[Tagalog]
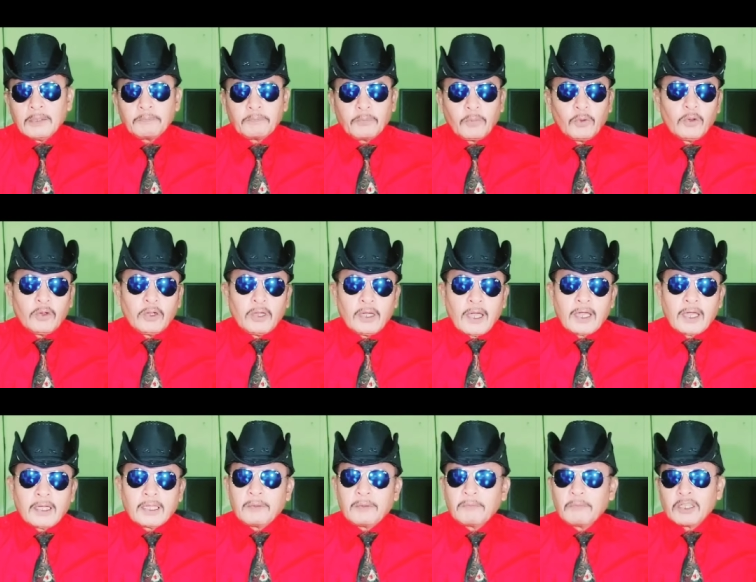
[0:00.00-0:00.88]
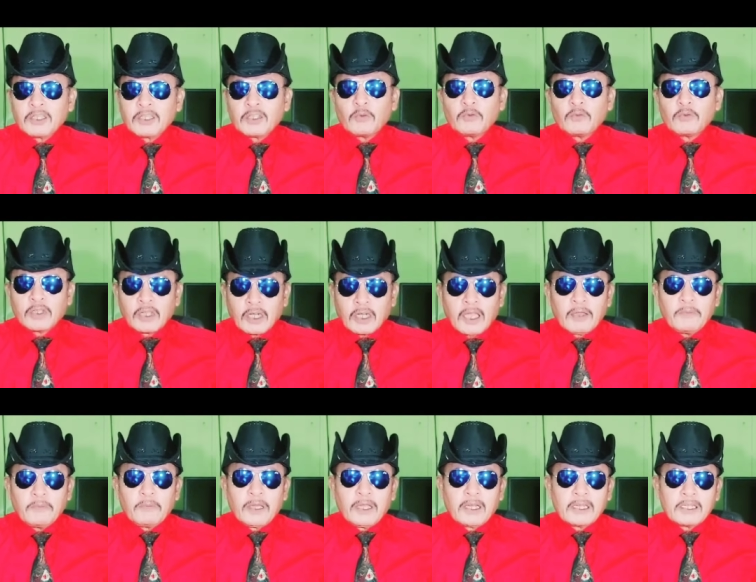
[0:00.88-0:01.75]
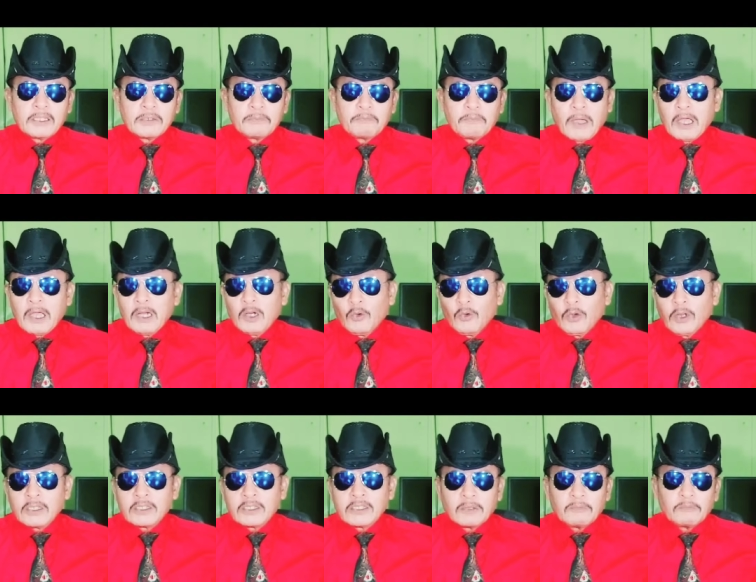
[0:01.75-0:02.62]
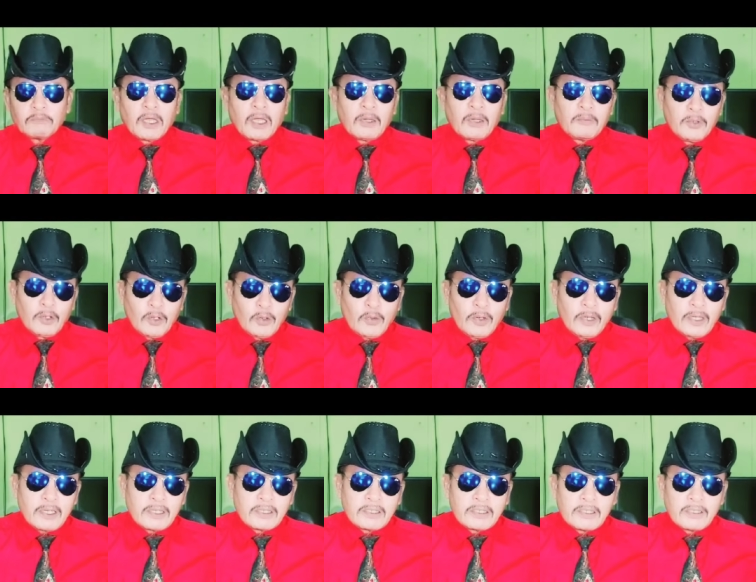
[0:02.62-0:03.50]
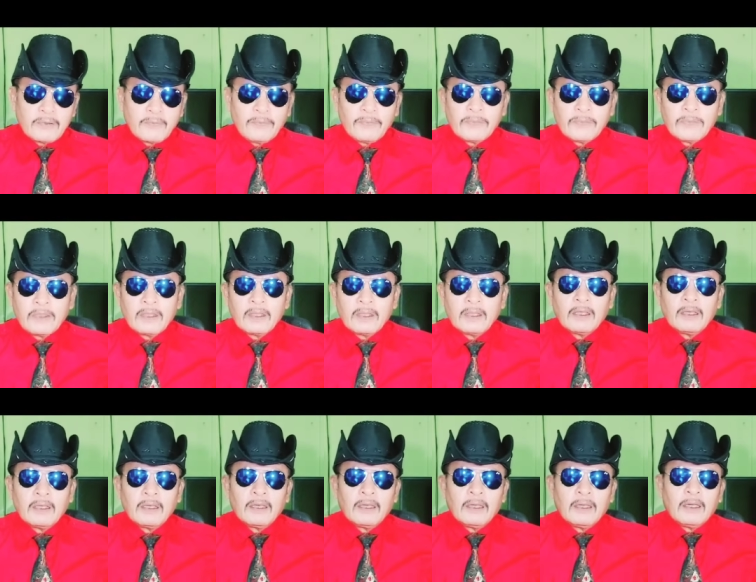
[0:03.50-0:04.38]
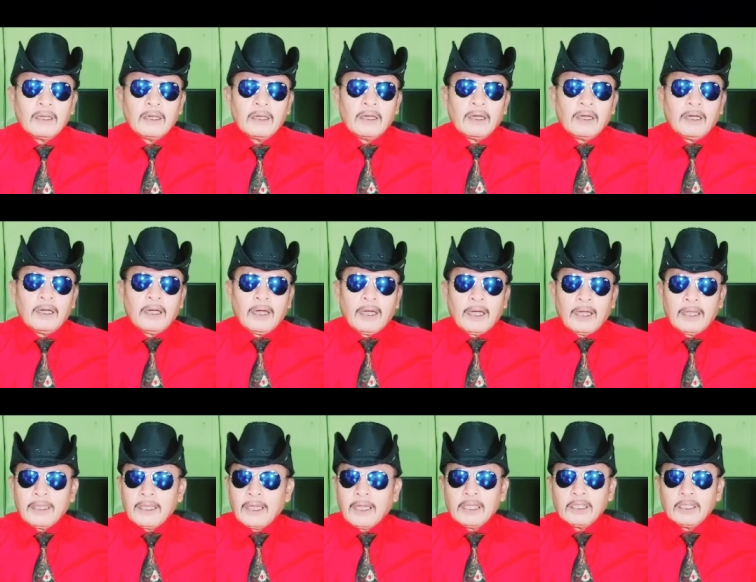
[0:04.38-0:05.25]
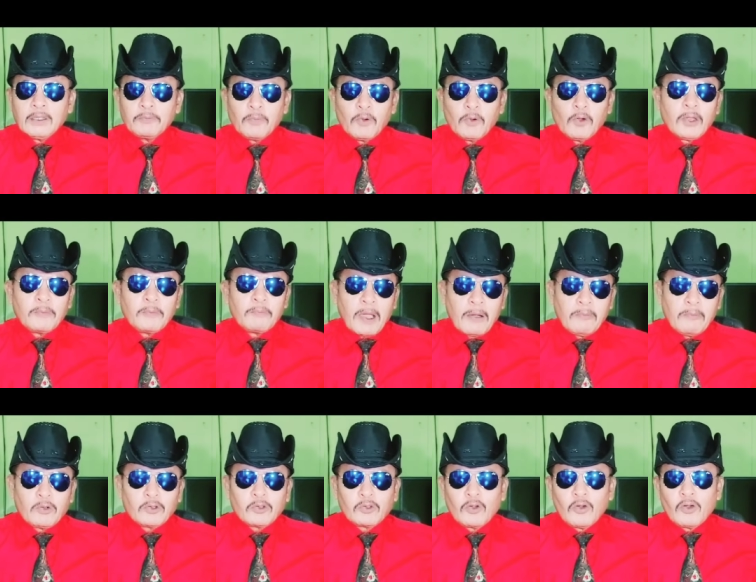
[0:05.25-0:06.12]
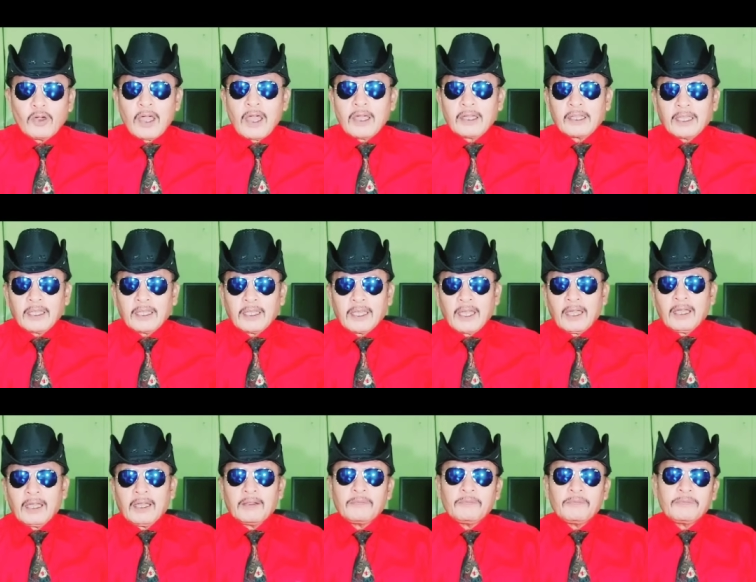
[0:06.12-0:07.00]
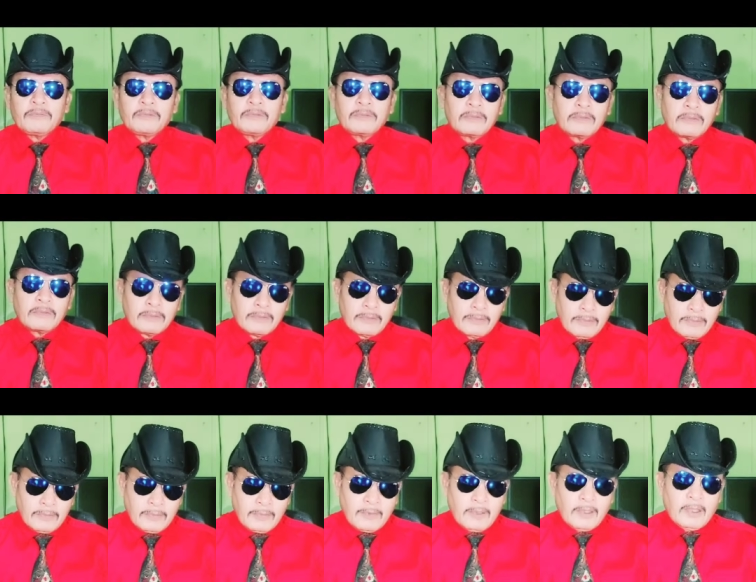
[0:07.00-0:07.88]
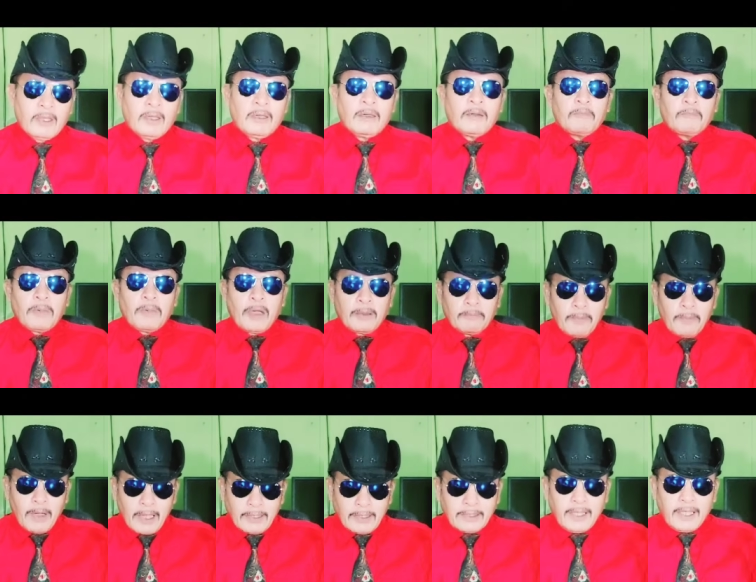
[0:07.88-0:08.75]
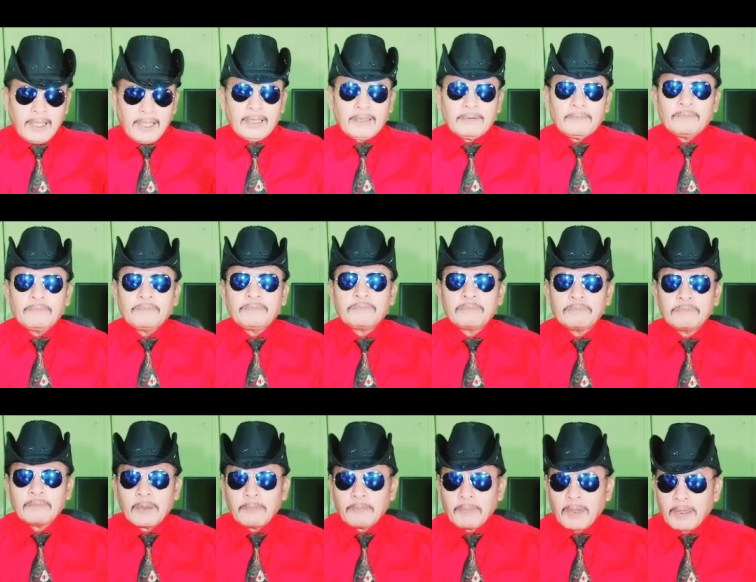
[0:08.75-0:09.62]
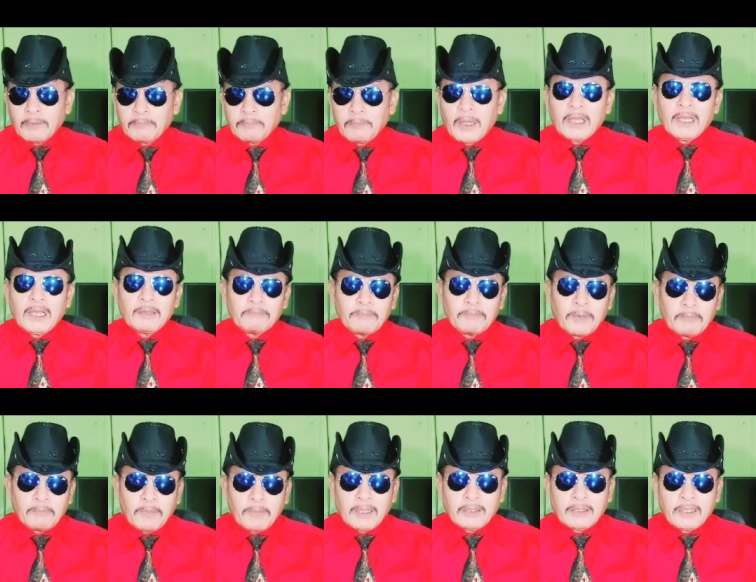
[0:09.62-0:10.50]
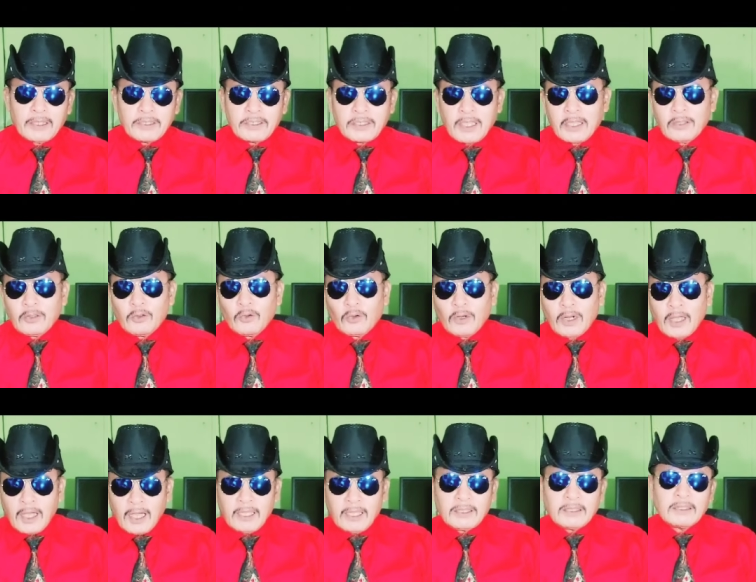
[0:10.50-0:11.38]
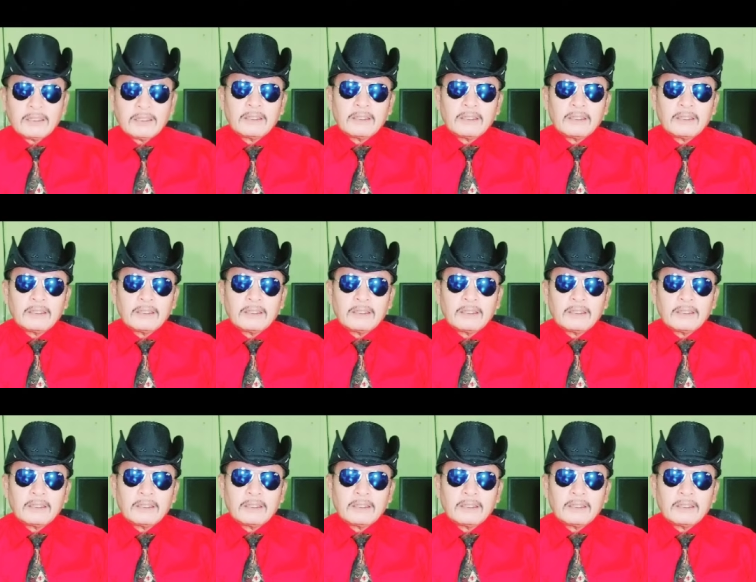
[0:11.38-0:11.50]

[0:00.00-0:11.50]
po ng aking mga subscribers, followers at mga viewers. Hayaan niyo pong ipaabot ko ang aking uh, pagbati, mapagpalang pagbati sa inyong lahat.